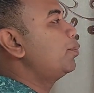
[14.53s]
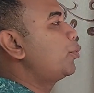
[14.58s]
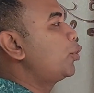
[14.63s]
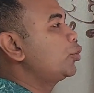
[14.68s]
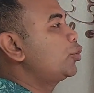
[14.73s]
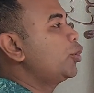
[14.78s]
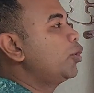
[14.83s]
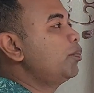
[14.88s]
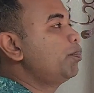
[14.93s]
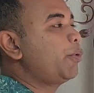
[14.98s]

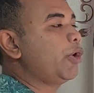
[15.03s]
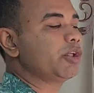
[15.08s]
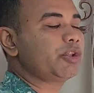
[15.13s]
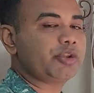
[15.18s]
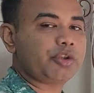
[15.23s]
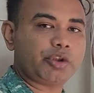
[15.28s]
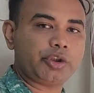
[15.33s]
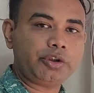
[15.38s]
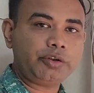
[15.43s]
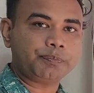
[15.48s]
প্রথম
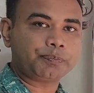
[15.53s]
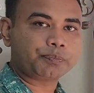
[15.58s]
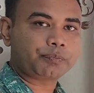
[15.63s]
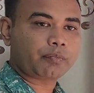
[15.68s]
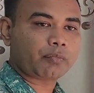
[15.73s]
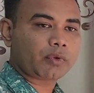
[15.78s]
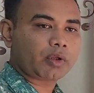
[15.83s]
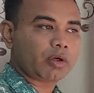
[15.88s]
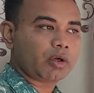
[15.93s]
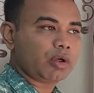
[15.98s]
পত্র
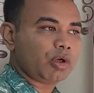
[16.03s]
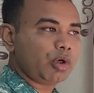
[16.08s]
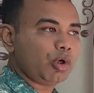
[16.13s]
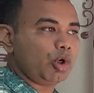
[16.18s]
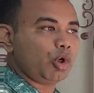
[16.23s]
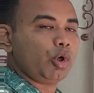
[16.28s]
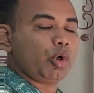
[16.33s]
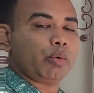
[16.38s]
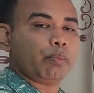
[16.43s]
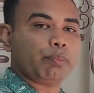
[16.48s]

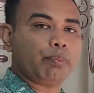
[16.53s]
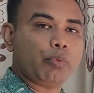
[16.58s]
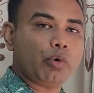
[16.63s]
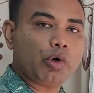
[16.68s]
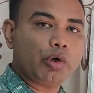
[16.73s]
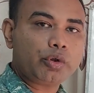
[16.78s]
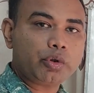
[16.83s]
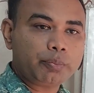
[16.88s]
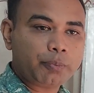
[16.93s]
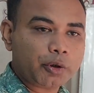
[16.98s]

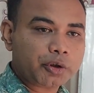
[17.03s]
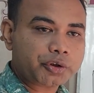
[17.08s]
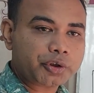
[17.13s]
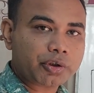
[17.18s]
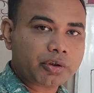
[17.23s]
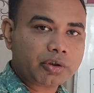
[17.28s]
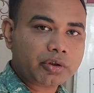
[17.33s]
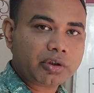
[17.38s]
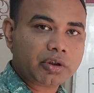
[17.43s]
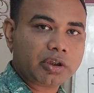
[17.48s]
মোট
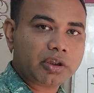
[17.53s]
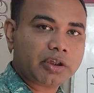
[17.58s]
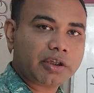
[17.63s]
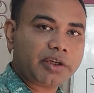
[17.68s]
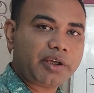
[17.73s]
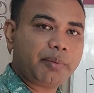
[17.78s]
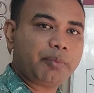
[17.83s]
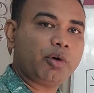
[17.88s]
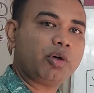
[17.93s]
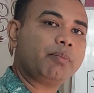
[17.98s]
উপযোগ
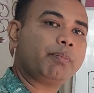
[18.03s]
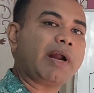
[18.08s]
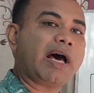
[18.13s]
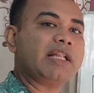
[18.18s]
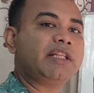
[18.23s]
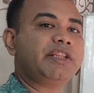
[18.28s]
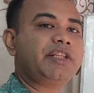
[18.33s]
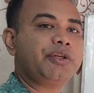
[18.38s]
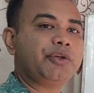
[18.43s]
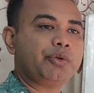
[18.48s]
এবং
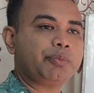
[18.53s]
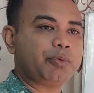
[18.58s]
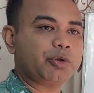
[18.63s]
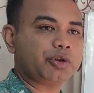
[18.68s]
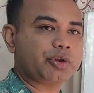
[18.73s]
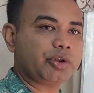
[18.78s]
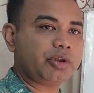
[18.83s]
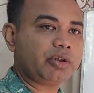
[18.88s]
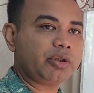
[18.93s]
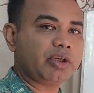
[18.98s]
প্রান্তিক
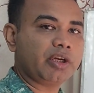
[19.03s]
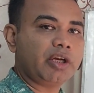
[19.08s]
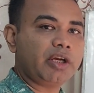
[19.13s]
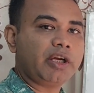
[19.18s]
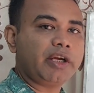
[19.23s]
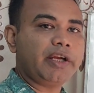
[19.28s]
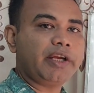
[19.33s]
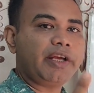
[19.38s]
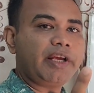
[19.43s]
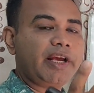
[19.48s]
উপযোগ
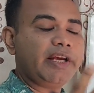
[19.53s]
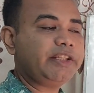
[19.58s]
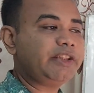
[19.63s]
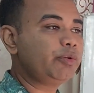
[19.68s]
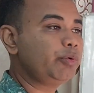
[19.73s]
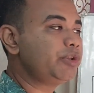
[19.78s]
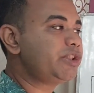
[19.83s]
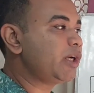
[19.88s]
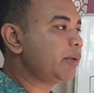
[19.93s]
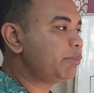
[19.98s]
এই
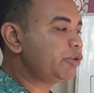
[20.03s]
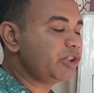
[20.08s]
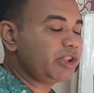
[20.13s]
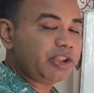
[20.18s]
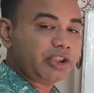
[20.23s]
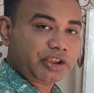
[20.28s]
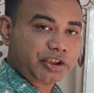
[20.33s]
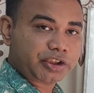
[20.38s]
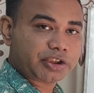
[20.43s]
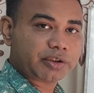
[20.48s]
দুইটা
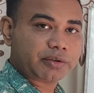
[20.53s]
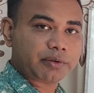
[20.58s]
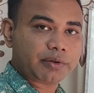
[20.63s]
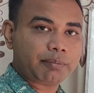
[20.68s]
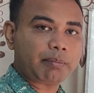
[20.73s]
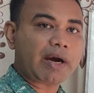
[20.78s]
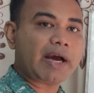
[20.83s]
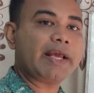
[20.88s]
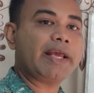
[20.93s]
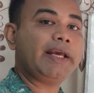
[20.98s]
জিনিস
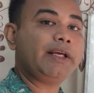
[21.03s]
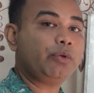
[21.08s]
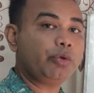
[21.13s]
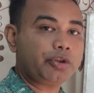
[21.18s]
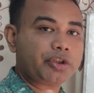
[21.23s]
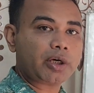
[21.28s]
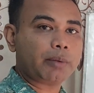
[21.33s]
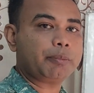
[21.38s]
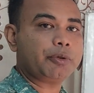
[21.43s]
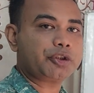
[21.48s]
বা এই
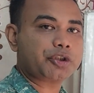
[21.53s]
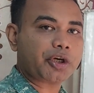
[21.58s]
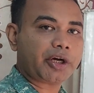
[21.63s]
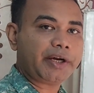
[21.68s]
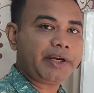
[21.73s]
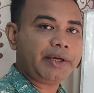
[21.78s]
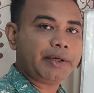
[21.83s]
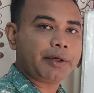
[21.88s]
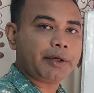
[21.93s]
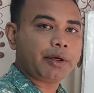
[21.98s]
দুইটা
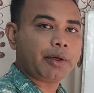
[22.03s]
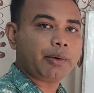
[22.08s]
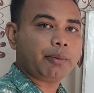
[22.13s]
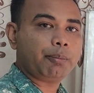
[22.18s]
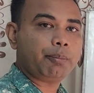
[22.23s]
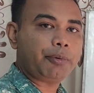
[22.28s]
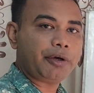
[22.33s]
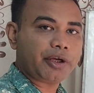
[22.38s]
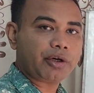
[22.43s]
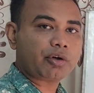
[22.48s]
বিষয়
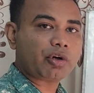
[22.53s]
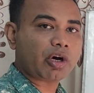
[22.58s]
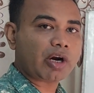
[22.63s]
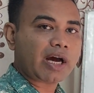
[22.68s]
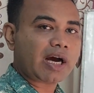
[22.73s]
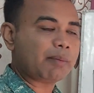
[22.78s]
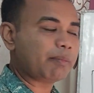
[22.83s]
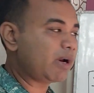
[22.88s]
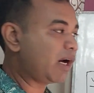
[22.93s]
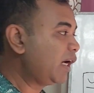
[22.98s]
বের করা
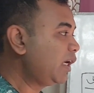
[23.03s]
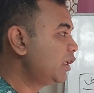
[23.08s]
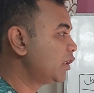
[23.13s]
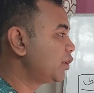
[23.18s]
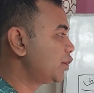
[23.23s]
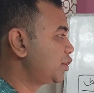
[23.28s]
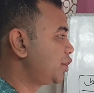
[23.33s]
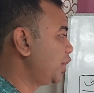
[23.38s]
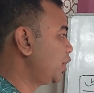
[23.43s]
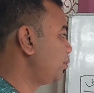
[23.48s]
আমরা
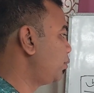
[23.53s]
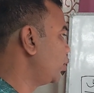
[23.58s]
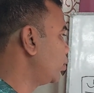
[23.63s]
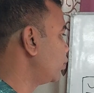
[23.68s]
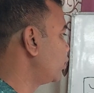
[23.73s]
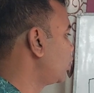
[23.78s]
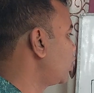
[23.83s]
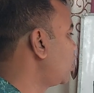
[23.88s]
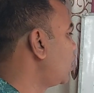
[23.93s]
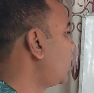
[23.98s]
শিখব
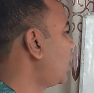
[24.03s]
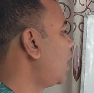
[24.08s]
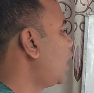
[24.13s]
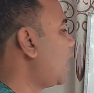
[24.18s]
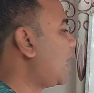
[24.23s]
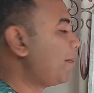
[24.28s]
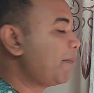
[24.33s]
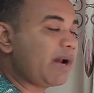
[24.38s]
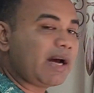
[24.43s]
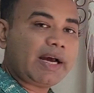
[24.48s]

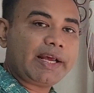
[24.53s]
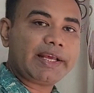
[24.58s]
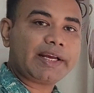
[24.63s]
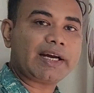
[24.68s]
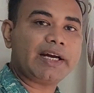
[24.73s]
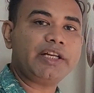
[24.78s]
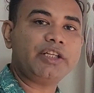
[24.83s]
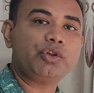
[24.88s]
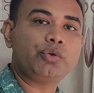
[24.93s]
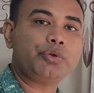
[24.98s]
আমরা
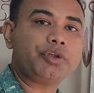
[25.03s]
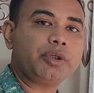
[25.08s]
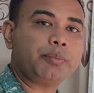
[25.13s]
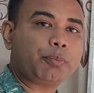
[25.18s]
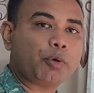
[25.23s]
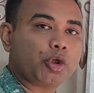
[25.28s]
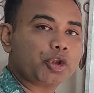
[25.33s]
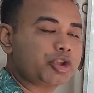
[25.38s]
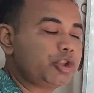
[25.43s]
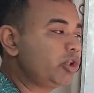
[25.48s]
এখানে দুটি
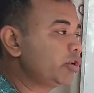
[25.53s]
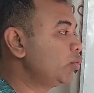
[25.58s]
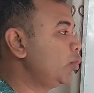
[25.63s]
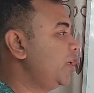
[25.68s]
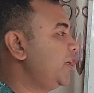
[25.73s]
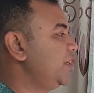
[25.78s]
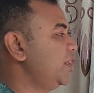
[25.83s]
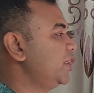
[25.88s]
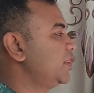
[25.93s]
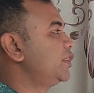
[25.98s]
প্রশ্ন
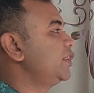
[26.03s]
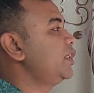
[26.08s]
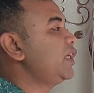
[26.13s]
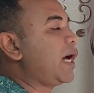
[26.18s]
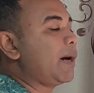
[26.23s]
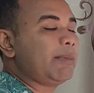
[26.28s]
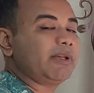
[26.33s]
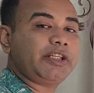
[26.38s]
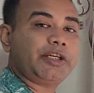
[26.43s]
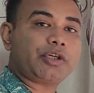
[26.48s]
তুলে নিয়েছি
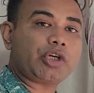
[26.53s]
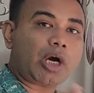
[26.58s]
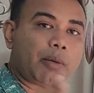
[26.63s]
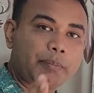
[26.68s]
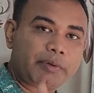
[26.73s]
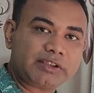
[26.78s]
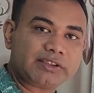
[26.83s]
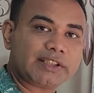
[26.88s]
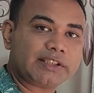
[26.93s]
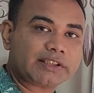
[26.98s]
আমাদের
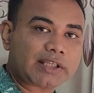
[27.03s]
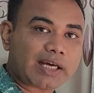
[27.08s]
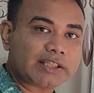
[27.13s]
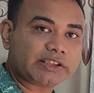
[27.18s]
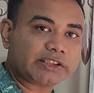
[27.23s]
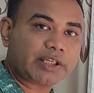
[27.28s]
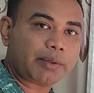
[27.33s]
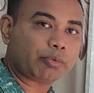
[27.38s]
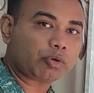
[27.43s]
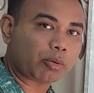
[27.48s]
টপিকস
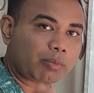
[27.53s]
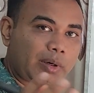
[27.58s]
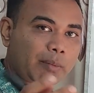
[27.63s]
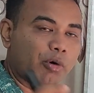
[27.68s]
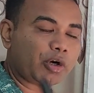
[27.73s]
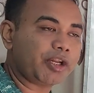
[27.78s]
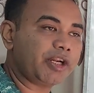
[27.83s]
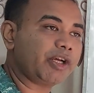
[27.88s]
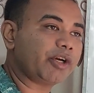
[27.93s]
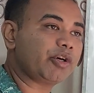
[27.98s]
আজকে তোমরা
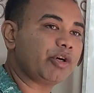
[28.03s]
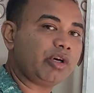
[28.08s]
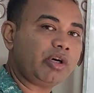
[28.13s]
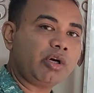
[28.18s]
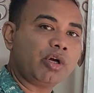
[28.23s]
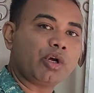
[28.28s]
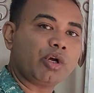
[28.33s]
মনে রেখো